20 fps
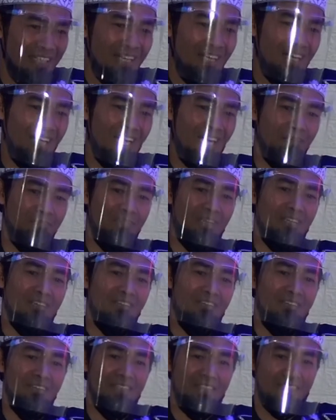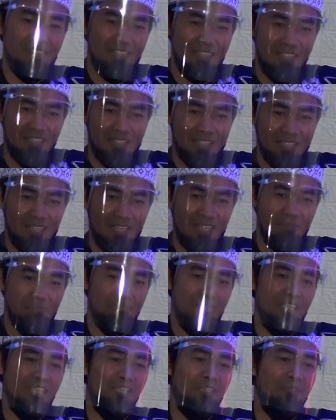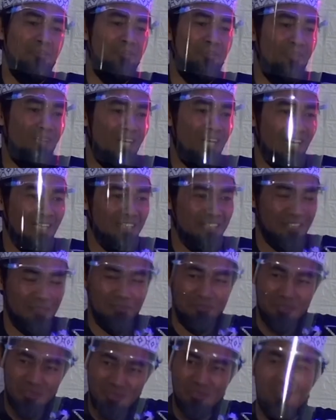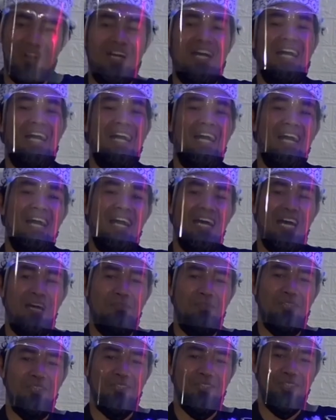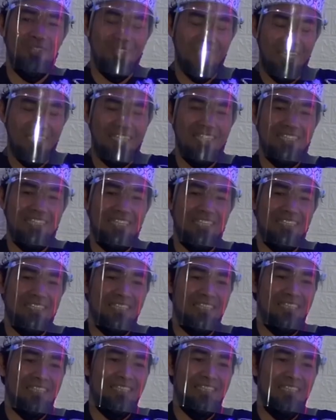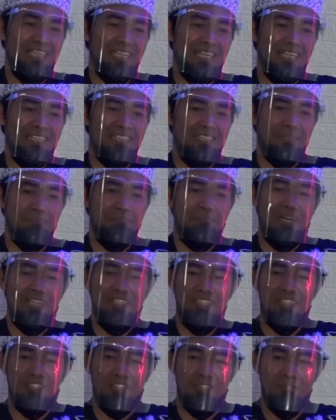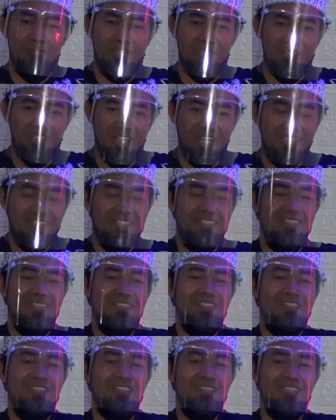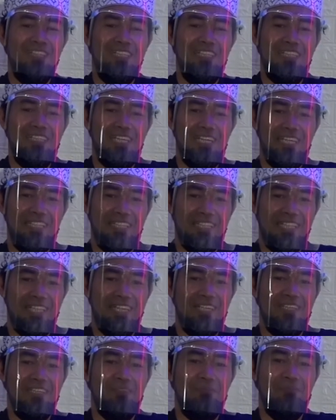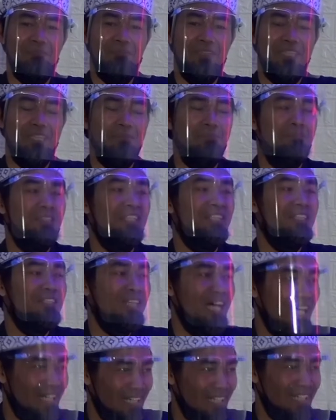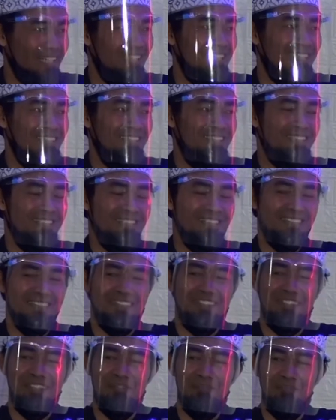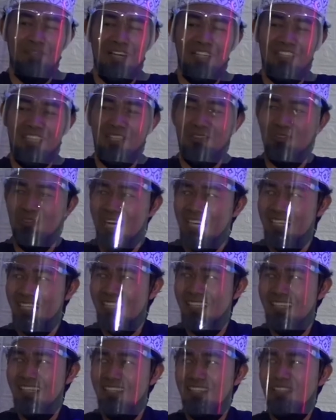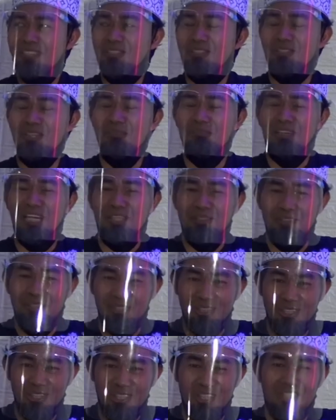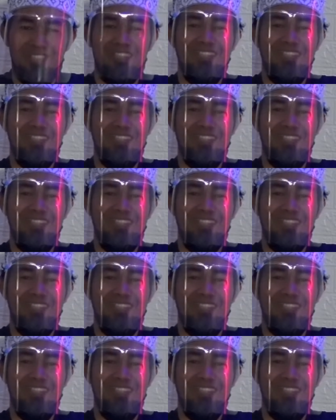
apa zikir, apa doa, semua amal soleh yang kita kerjakan sepanjang Ramadan nilainya lebih besar ketimbang di luar Ramadan.